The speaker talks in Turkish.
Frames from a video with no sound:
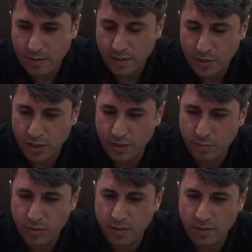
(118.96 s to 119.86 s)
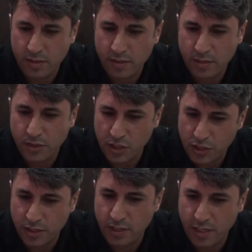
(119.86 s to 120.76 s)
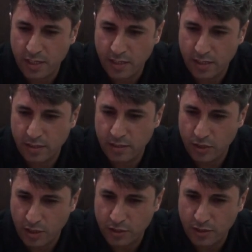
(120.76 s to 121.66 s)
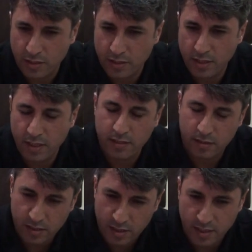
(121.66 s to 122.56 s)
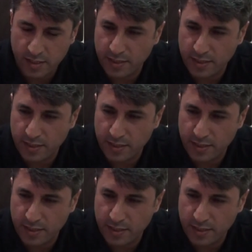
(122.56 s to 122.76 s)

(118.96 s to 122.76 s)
Ee, şimdi biz e, çeşitli yerlerde çalıştık. Yani gıda